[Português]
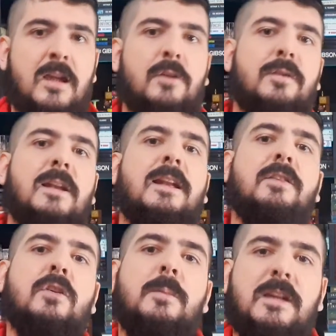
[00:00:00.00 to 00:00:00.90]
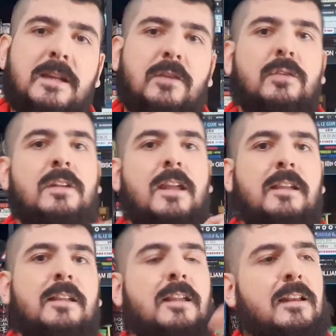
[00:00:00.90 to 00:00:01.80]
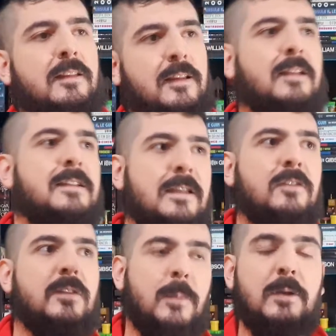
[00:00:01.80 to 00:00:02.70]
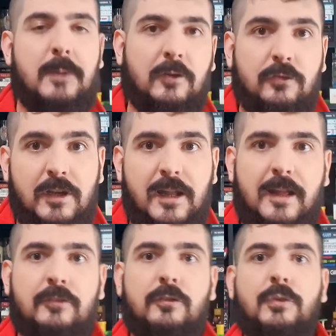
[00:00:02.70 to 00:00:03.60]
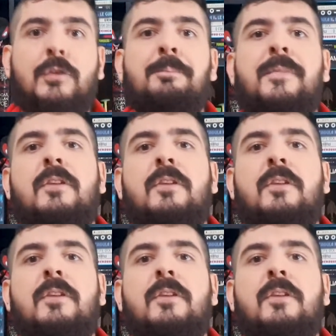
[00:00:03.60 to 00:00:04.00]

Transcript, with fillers: eu falei sobre isso, né, que eles realizam experimentos genéticos